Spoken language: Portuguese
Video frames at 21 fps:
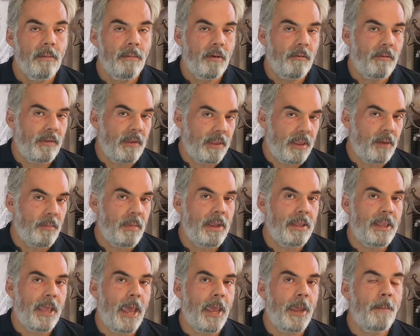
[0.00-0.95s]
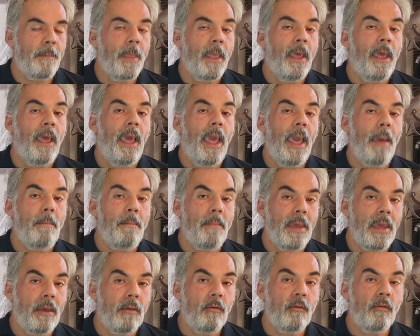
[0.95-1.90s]
Para você ter uma ideia, é
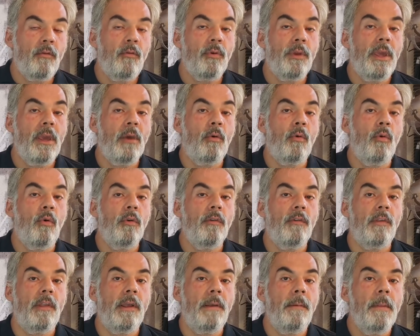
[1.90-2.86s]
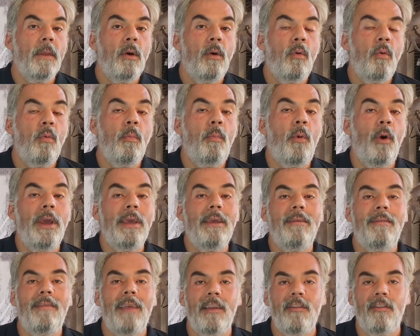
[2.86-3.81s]
menos do que custa um Boeing
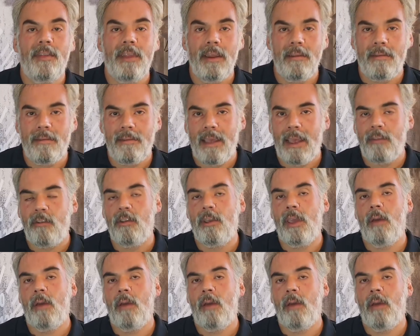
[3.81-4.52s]
737,